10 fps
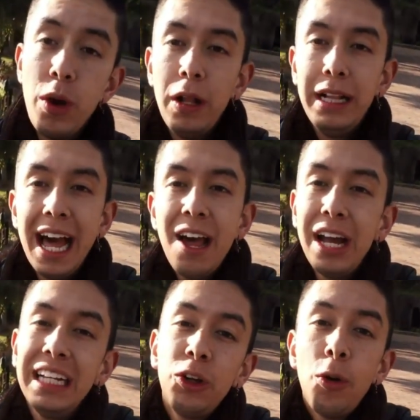Bueno, el día de
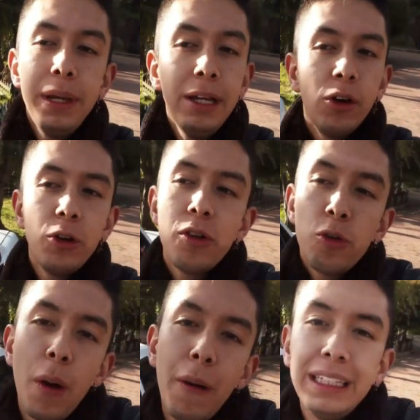hoy es domingo y no es
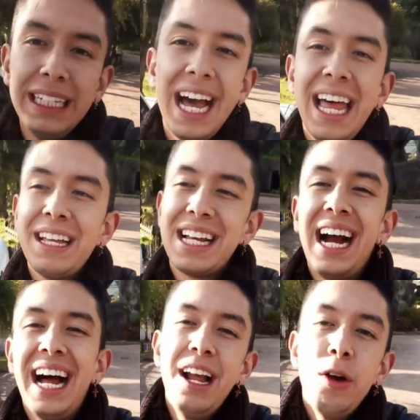jueves día de
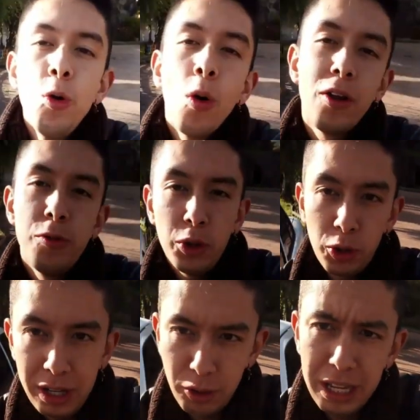sacarle el jugo a los
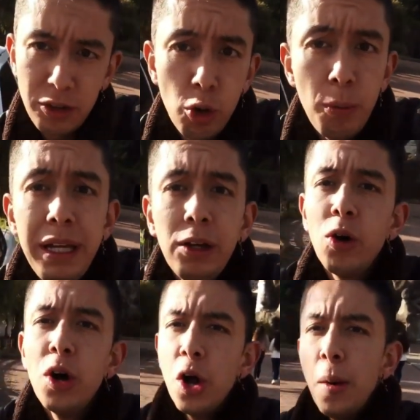motores, hoy es
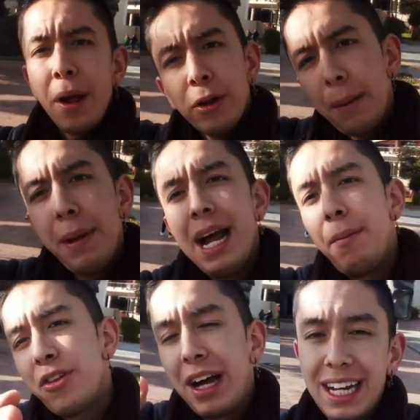domingo, pero también le
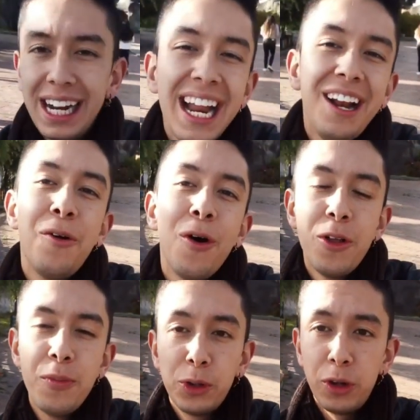vamos a sacar el jugo a
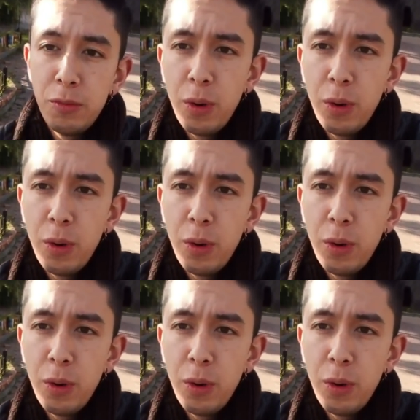los motores.